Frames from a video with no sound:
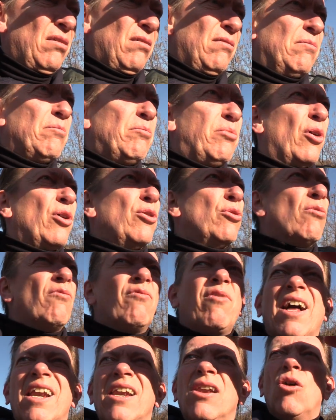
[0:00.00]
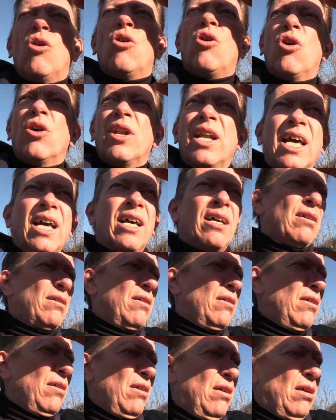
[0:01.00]
un po' in un
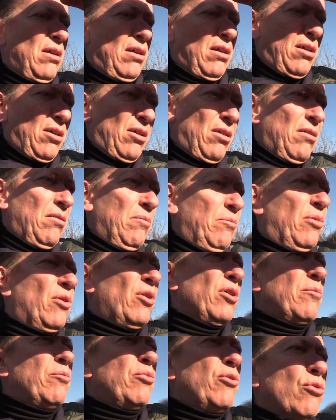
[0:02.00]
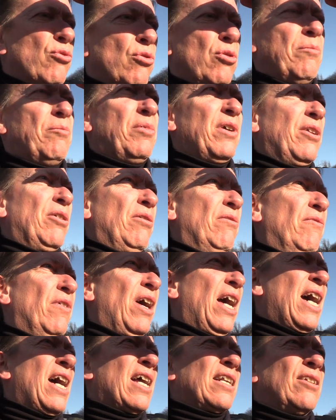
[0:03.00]
vallone poi in più in pieno
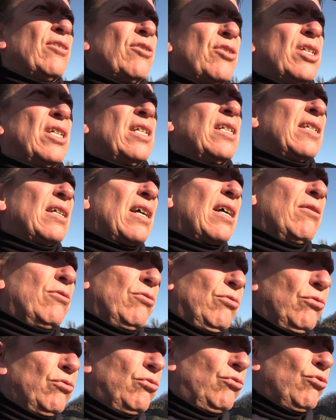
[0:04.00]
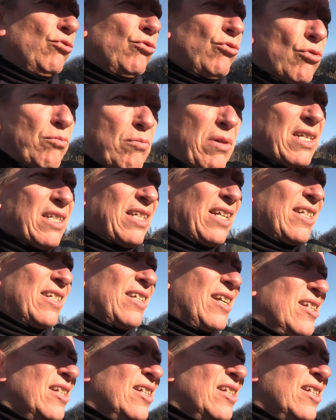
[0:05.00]
inverno senza tutto abbastanza